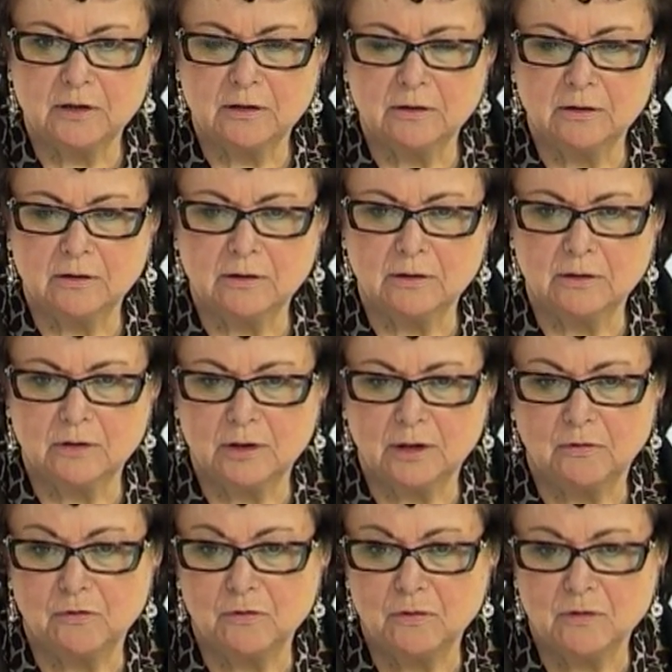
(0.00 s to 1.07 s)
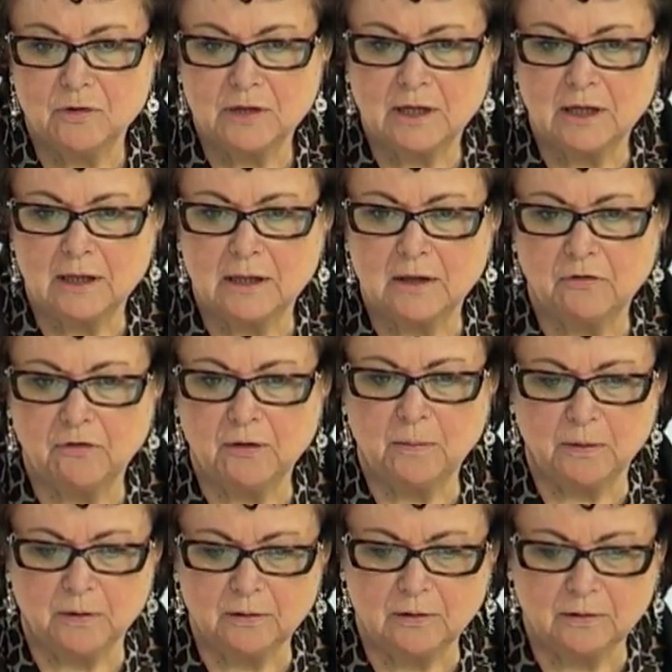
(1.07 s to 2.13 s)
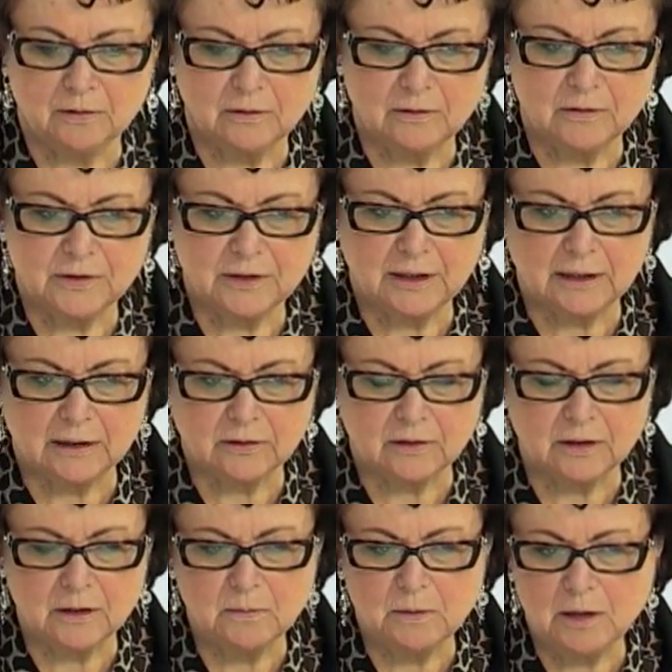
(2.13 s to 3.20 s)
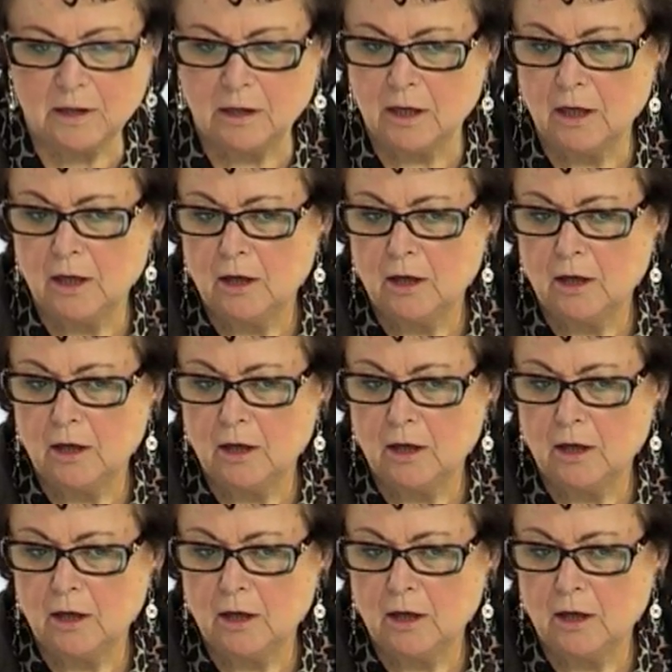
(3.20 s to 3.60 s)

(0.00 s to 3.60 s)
j'ai vu ce qui a été fait pendant ces quatre ans et demi.